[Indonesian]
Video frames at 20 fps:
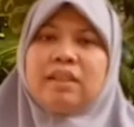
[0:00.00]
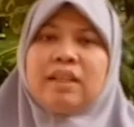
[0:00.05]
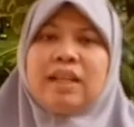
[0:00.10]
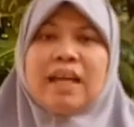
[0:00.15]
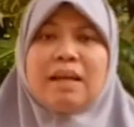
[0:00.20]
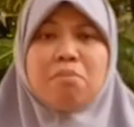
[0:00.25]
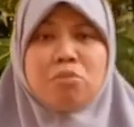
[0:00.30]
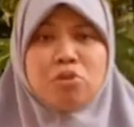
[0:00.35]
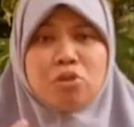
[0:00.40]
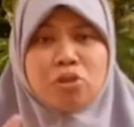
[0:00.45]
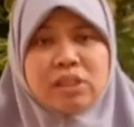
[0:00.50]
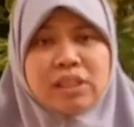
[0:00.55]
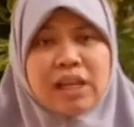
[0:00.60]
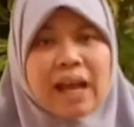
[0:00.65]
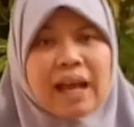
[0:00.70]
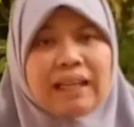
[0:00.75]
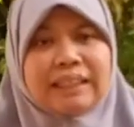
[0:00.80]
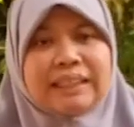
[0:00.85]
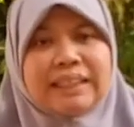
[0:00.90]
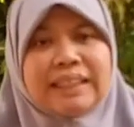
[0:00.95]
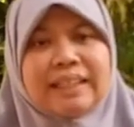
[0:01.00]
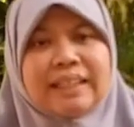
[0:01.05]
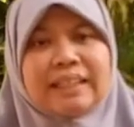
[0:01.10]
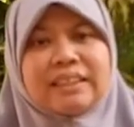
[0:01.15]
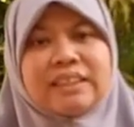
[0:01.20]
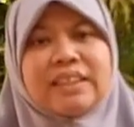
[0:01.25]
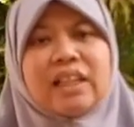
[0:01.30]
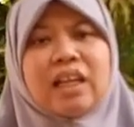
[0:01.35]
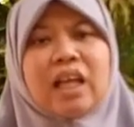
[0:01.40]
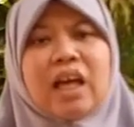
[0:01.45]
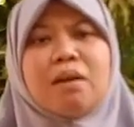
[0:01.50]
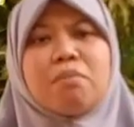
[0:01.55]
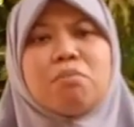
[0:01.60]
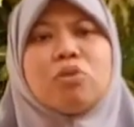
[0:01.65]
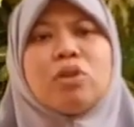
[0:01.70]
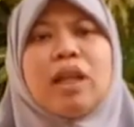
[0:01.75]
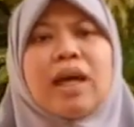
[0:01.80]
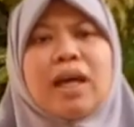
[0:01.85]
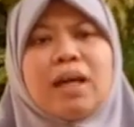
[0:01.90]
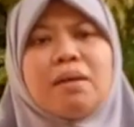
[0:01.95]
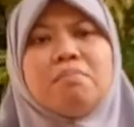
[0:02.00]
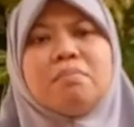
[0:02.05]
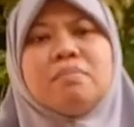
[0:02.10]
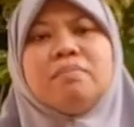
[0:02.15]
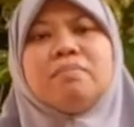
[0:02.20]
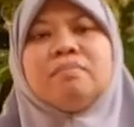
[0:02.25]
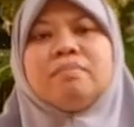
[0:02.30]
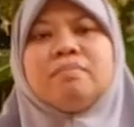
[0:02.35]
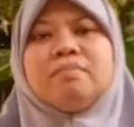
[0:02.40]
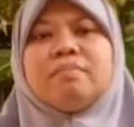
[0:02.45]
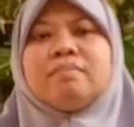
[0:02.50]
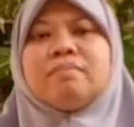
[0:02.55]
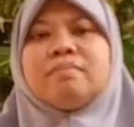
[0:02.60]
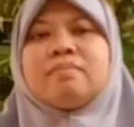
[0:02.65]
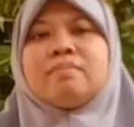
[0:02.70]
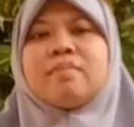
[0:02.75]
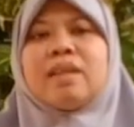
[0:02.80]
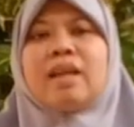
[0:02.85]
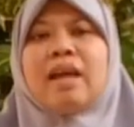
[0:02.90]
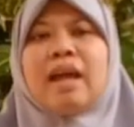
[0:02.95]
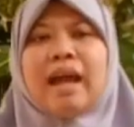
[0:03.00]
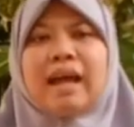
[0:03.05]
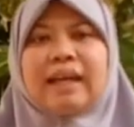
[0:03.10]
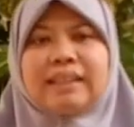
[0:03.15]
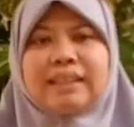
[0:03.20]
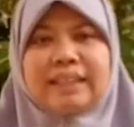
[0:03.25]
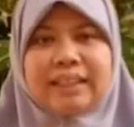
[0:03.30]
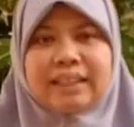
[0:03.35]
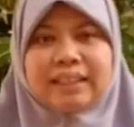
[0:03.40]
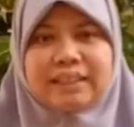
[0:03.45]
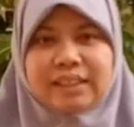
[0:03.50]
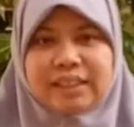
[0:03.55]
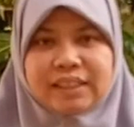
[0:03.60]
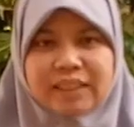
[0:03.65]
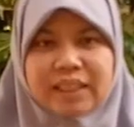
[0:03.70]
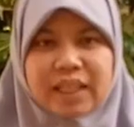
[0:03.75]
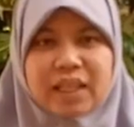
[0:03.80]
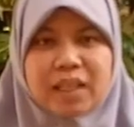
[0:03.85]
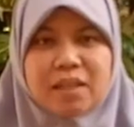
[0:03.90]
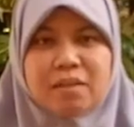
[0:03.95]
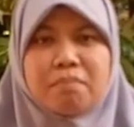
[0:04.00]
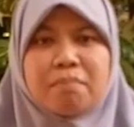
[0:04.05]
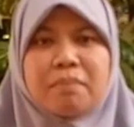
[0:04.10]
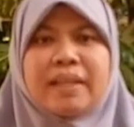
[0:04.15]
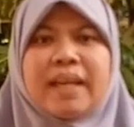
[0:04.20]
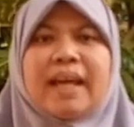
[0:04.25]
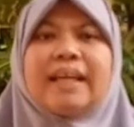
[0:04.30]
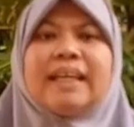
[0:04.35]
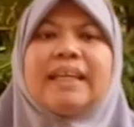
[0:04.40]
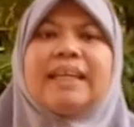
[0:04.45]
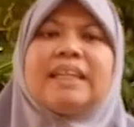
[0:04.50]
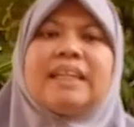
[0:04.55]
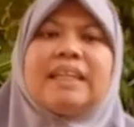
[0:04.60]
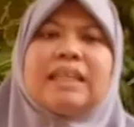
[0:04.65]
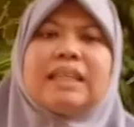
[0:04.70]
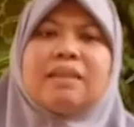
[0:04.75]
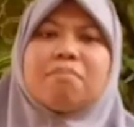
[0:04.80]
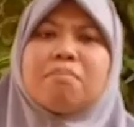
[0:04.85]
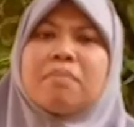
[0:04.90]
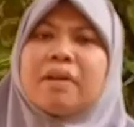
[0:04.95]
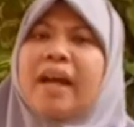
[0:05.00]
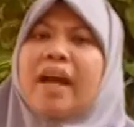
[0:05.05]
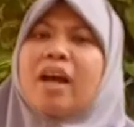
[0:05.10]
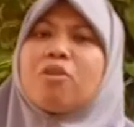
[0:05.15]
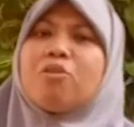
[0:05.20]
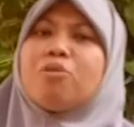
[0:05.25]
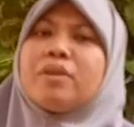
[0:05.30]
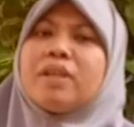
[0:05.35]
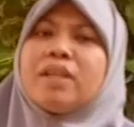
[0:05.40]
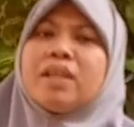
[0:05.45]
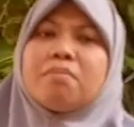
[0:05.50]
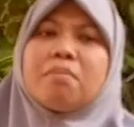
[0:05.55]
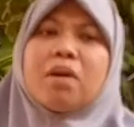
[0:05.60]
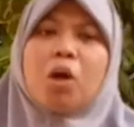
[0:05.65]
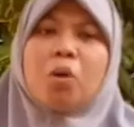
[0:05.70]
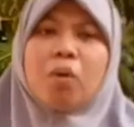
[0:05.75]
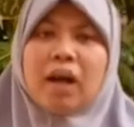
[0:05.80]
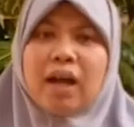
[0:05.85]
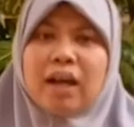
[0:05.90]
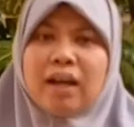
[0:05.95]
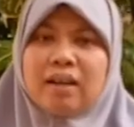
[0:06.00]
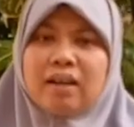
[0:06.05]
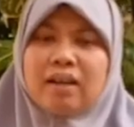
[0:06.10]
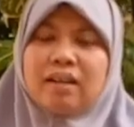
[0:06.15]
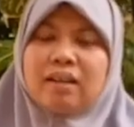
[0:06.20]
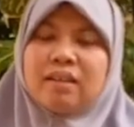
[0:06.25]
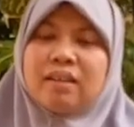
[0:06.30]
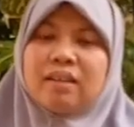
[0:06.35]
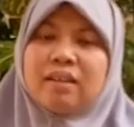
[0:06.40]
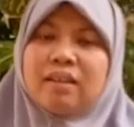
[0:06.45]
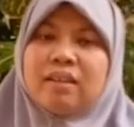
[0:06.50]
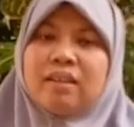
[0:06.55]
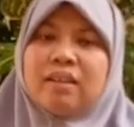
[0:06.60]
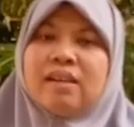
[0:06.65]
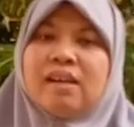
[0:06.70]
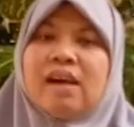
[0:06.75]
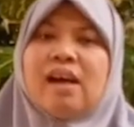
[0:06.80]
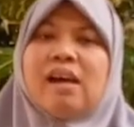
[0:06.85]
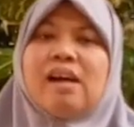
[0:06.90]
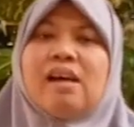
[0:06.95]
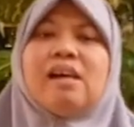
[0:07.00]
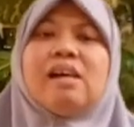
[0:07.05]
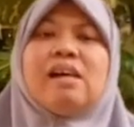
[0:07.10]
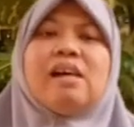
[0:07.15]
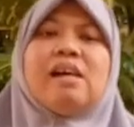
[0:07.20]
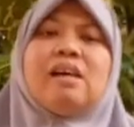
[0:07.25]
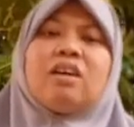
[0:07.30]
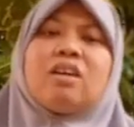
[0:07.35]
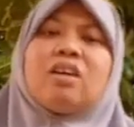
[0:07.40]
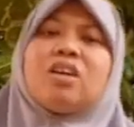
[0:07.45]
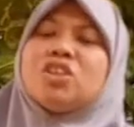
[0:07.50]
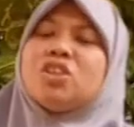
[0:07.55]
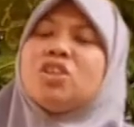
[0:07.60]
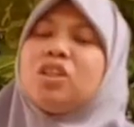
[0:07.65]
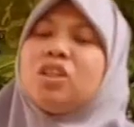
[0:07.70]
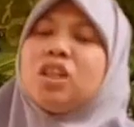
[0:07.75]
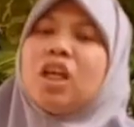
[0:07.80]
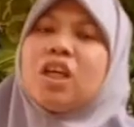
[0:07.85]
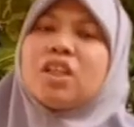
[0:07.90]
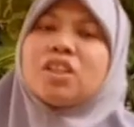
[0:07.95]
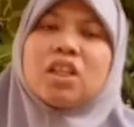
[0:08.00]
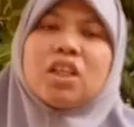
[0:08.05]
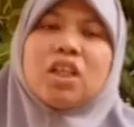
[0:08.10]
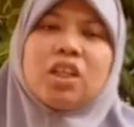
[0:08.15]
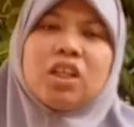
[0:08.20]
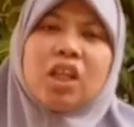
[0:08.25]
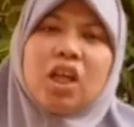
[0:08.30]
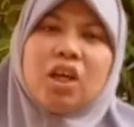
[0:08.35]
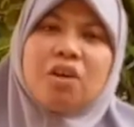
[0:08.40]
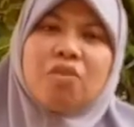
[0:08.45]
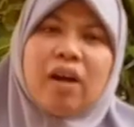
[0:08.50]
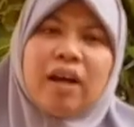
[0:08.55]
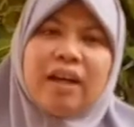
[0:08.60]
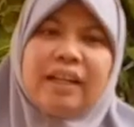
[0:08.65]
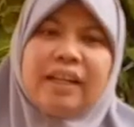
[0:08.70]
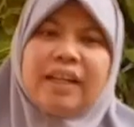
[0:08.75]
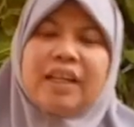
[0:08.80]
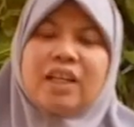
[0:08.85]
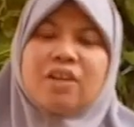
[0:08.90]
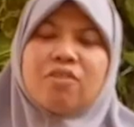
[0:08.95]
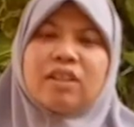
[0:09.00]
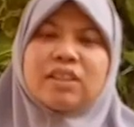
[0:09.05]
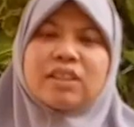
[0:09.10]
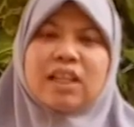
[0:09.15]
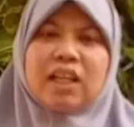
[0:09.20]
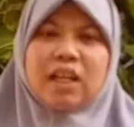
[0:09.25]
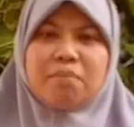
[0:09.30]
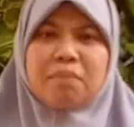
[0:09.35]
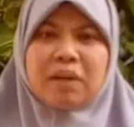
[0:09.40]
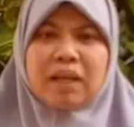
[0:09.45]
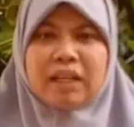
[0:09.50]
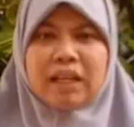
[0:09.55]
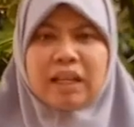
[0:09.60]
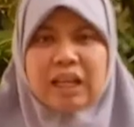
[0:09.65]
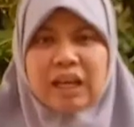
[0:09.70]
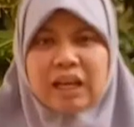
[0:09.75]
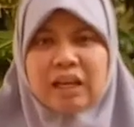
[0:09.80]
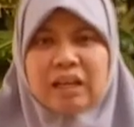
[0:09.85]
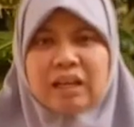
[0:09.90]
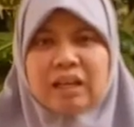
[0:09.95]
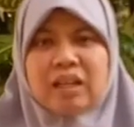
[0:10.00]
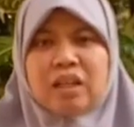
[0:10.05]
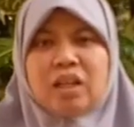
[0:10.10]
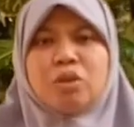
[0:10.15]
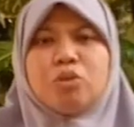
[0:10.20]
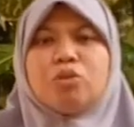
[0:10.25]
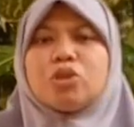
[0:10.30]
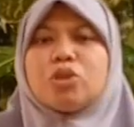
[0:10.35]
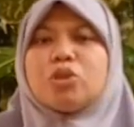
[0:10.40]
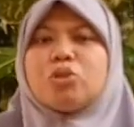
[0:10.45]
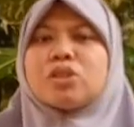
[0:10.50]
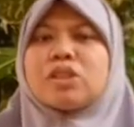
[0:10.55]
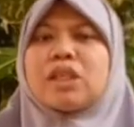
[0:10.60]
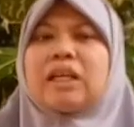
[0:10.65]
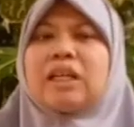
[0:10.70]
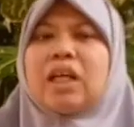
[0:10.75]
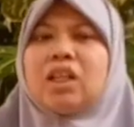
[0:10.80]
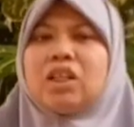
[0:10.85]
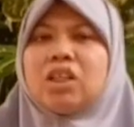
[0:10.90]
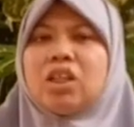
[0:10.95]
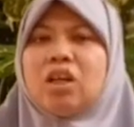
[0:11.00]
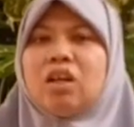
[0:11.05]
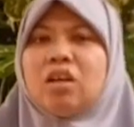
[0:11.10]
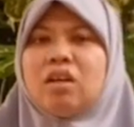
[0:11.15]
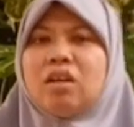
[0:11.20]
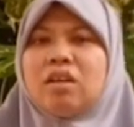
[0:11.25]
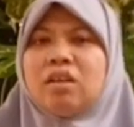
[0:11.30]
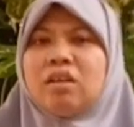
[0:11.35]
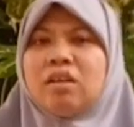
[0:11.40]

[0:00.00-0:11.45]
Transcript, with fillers: namun hati kecil Abu Lahab, hati kecilnya meyakini, mengakui bahwa Rasulullah Shallallahu Alaihi Wasallam adalah utusan Allah.